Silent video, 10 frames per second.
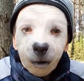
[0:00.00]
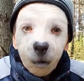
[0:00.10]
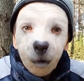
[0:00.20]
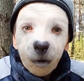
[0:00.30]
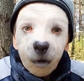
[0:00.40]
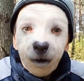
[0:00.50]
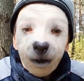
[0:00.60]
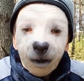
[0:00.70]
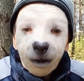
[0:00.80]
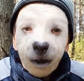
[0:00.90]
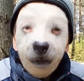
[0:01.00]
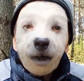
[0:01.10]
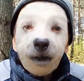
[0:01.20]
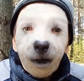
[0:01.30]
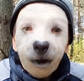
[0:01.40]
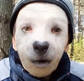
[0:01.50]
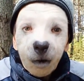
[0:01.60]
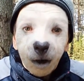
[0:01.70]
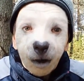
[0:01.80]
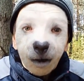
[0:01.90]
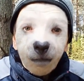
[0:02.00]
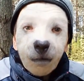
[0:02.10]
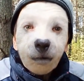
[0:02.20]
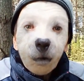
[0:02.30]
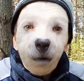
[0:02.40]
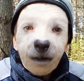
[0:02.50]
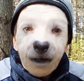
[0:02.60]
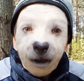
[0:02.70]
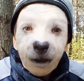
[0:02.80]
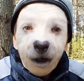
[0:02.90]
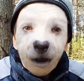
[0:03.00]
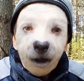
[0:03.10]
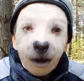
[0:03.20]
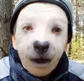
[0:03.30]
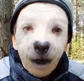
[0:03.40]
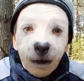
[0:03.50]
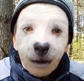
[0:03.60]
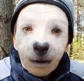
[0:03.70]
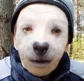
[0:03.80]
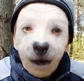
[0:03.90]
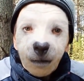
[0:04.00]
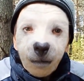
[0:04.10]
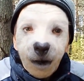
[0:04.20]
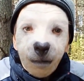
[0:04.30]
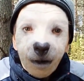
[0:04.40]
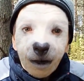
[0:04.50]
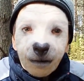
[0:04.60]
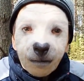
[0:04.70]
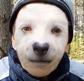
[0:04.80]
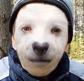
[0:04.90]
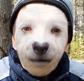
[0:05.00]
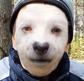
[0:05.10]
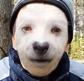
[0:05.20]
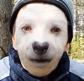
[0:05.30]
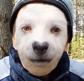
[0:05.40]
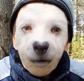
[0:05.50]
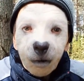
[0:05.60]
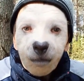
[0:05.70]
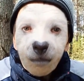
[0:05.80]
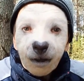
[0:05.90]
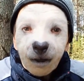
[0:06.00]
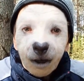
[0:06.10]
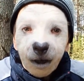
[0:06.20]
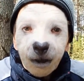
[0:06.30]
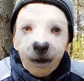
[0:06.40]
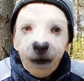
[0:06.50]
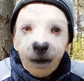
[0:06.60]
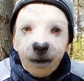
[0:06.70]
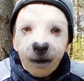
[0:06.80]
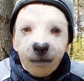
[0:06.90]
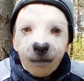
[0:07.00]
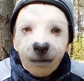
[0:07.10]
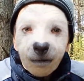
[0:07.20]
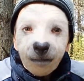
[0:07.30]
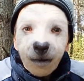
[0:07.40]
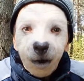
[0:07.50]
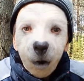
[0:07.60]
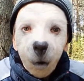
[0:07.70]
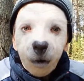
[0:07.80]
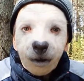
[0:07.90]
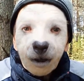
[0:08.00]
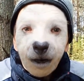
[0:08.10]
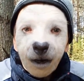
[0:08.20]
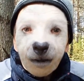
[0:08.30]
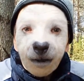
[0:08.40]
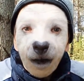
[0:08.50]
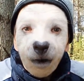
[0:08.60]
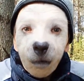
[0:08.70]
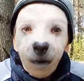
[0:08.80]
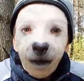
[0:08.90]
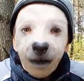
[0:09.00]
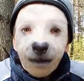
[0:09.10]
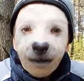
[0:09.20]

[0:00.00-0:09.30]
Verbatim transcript: Другой говорит, это что? Вот у меня старшина, как папа. Другой говорит, это как это? Одни наряды на уме.